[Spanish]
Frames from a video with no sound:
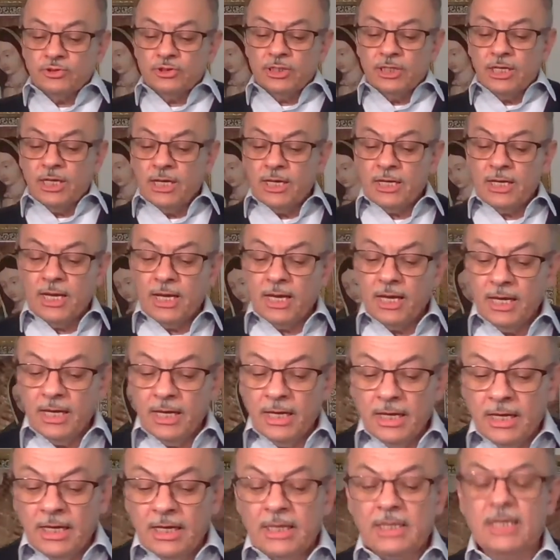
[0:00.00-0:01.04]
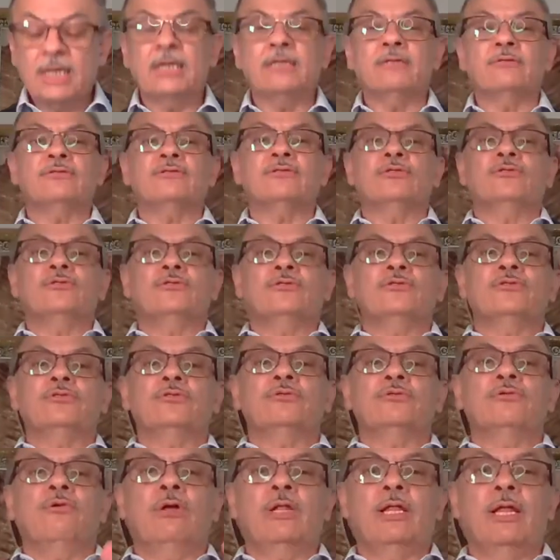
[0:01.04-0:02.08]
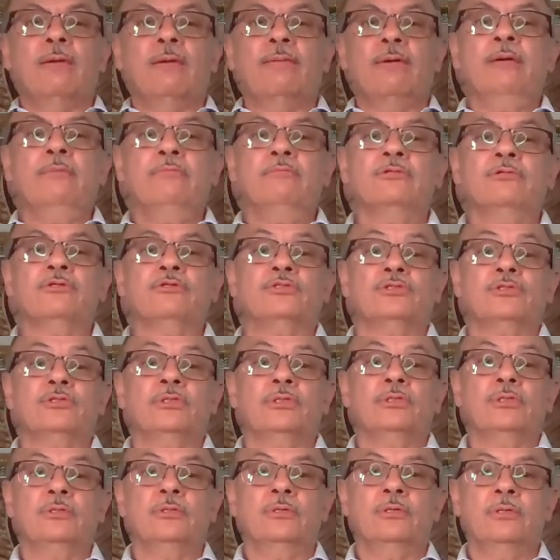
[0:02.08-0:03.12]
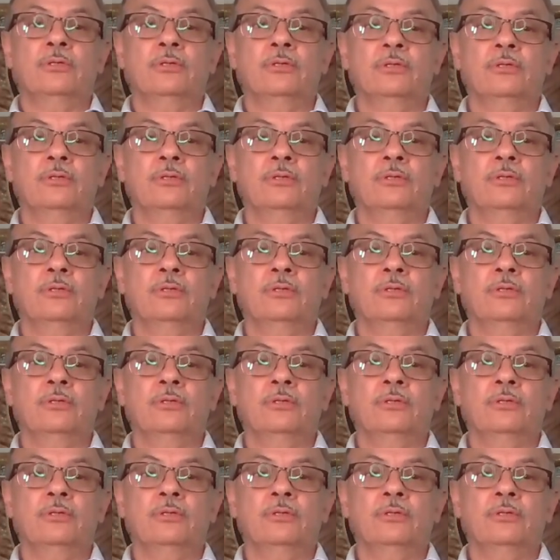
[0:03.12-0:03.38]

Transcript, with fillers: tú quiere que nosotros lo alabemos